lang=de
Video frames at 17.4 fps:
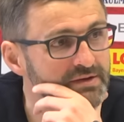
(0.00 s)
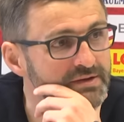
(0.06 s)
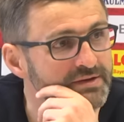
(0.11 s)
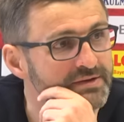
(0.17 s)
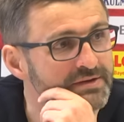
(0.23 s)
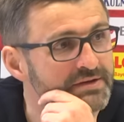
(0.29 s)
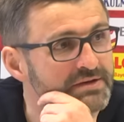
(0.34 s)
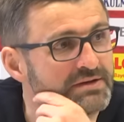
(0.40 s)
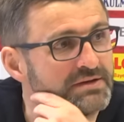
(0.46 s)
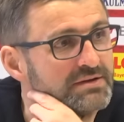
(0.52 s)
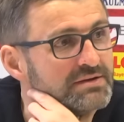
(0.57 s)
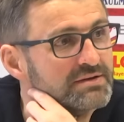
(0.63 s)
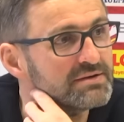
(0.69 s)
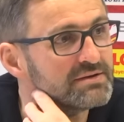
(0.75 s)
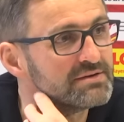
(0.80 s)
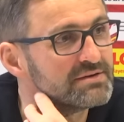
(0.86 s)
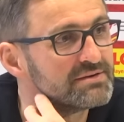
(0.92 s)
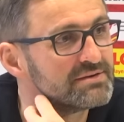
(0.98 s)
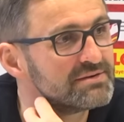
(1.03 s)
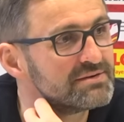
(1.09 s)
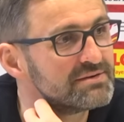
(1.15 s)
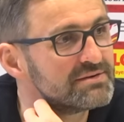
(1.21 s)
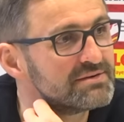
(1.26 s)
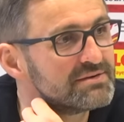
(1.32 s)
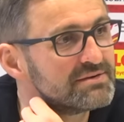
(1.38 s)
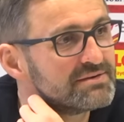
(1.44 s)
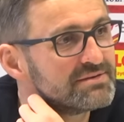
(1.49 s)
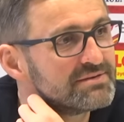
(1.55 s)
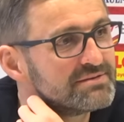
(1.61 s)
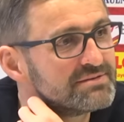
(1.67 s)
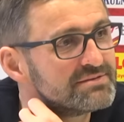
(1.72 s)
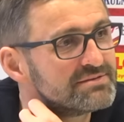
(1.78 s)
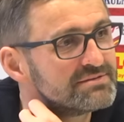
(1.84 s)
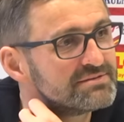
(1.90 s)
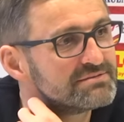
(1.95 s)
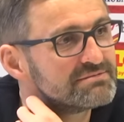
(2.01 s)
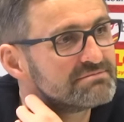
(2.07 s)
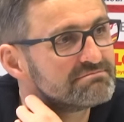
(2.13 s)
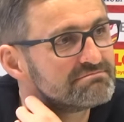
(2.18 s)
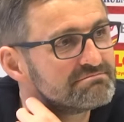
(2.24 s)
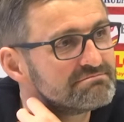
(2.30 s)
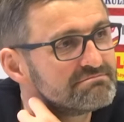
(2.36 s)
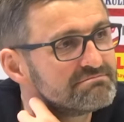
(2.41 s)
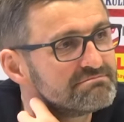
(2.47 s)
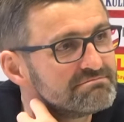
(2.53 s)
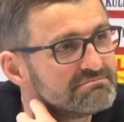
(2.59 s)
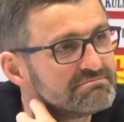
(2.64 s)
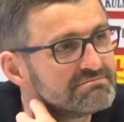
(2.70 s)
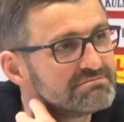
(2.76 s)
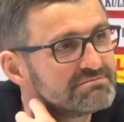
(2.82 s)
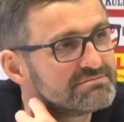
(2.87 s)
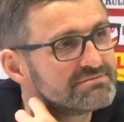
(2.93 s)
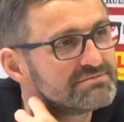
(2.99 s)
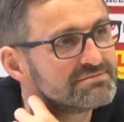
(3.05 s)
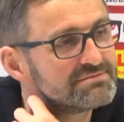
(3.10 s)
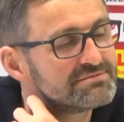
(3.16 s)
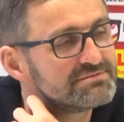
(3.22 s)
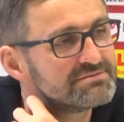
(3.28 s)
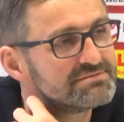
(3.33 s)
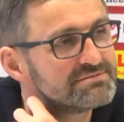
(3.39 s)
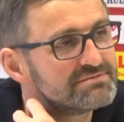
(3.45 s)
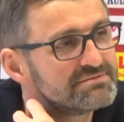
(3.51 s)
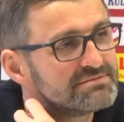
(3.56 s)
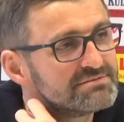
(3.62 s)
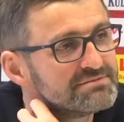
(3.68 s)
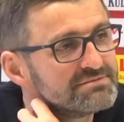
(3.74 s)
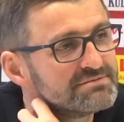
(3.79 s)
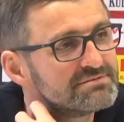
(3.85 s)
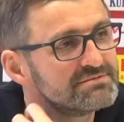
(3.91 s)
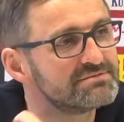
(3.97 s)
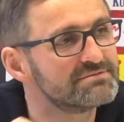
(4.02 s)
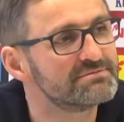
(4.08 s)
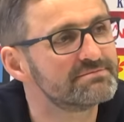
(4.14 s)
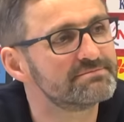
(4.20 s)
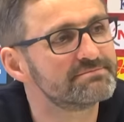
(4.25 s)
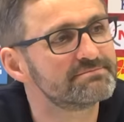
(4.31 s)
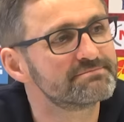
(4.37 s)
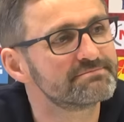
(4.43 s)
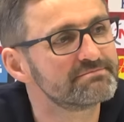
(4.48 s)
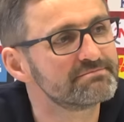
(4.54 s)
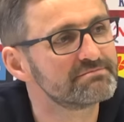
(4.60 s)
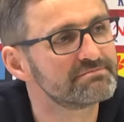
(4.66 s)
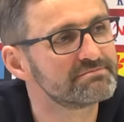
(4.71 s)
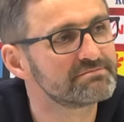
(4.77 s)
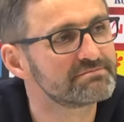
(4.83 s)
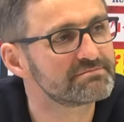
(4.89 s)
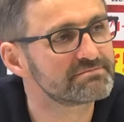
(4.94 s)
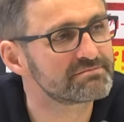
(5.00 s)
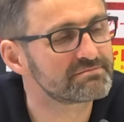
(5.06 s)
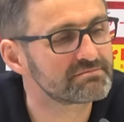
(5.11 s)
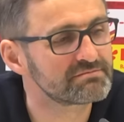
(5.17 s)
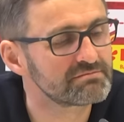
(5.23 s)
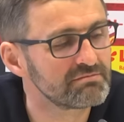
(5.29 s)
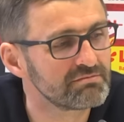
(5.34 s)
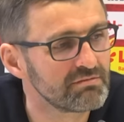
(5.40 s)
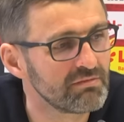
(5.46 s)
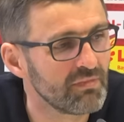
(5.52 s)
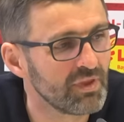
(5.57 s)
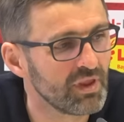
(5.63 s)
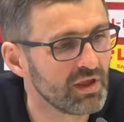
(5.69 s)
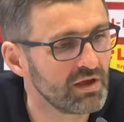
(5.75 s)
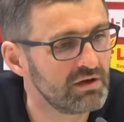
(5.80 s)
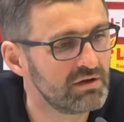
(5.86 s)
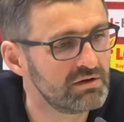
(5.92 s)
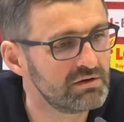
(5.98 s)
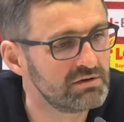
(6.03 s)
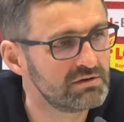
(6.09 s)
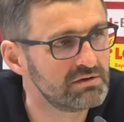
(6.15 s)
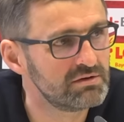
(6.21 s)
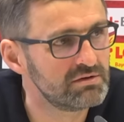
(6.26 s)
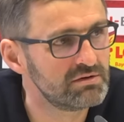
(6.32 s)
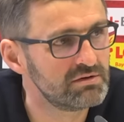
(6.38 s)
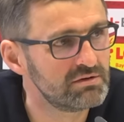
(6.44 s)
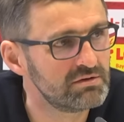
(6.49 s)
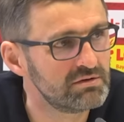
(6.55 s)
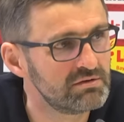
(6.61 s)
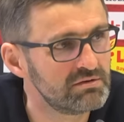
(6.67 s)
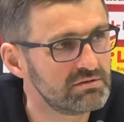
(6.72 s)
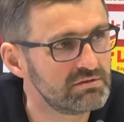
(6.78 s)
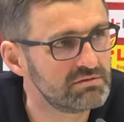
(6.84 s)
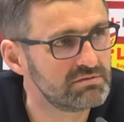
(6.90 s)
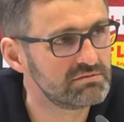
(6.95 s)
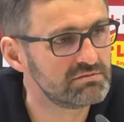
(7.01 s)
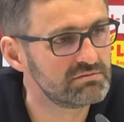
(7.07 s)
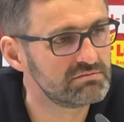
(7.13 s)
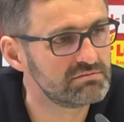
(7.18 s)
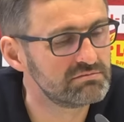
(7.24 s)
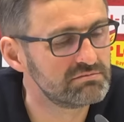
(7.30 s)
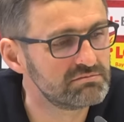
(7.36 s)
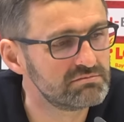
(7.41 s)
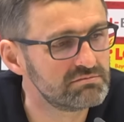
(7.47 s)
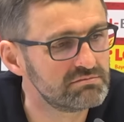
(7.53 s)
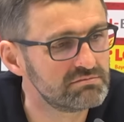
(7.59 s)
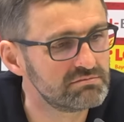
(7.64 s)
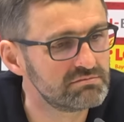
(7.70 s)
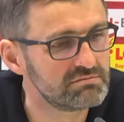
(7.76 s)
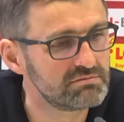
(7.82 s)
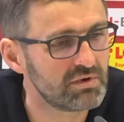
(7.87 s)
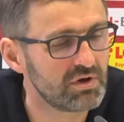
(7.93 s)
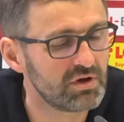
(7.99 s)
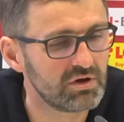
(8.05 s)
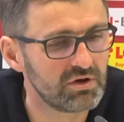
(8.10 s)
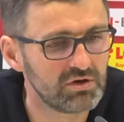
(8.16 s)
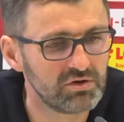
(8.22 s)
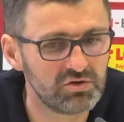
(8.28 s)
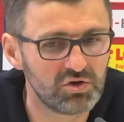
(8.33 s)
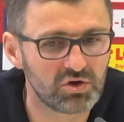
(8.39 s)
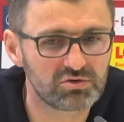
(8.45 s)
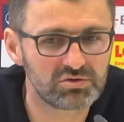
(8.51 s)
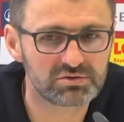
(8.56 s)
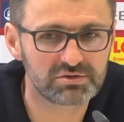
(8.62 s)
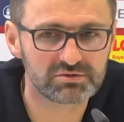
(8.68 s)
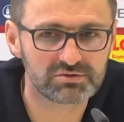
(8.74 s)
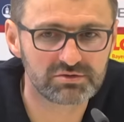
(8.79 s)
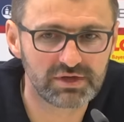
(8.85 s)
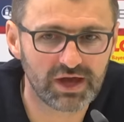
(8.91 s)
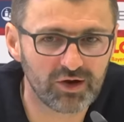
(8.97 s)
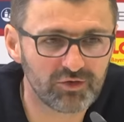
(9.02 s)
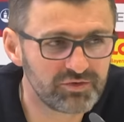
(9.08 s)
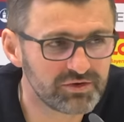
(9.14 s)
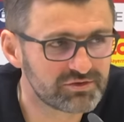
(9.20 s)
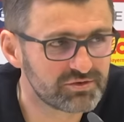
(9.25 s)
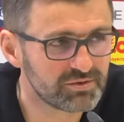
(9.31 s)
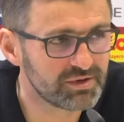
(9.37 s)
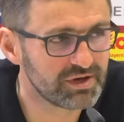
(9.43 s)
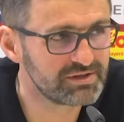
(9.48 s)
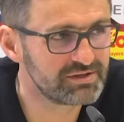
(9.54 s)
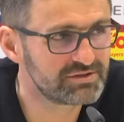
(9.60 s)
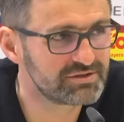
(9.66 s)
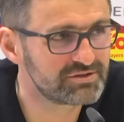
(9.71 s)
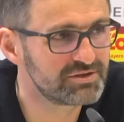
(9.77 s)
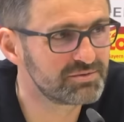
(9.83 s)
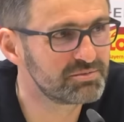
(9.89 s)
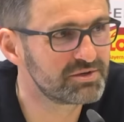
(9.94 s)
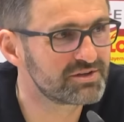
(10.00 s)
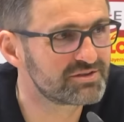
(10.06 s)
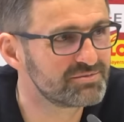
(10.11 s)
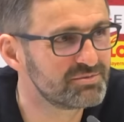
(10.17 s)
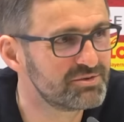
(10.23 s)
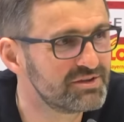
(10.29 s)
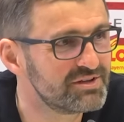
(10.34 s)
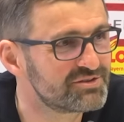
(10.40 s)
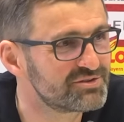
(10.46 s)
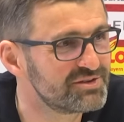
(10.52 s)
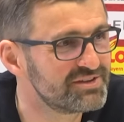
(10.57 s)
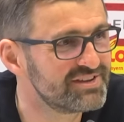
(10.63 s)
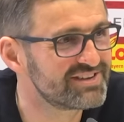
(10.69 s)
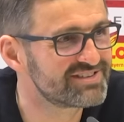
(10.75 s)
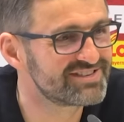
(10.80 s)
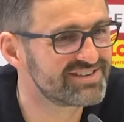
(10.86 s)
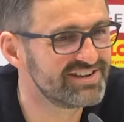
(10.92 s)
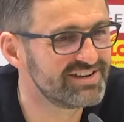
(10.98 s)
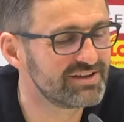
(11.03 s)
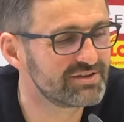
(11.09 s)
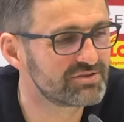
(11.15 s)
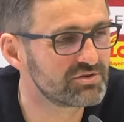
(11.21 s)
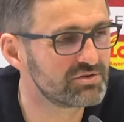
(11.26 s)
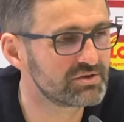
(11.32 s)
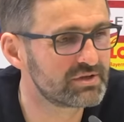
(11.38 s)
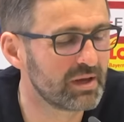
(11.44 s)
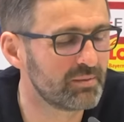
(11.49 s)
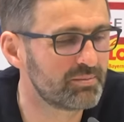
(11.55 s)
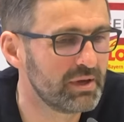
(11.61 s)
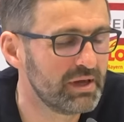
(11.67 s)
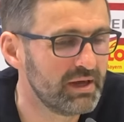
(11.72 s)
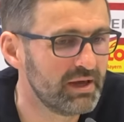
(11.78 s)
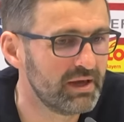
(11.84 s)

Die Fans hassen Montagsabendspiele, weil es auch natürlich eine blöde Anschlusszeit ist. Wie ist es mit dem Trainer? Größere Aufmerksamkeit, Live-Spiel, Fernsehen? Ja gut, also die Aufmerksamkeit interessiert mich jetzt mal nicht so in erster Linie. Sondern ich glaube,